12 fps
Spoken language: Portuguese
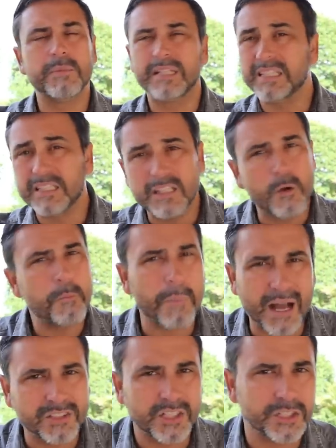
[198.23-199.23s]
mas não
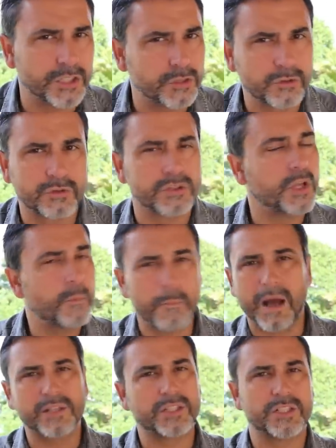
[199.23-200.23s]
passa disso, não
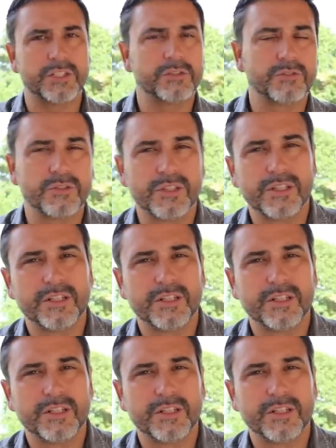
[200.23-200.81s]
passa disso.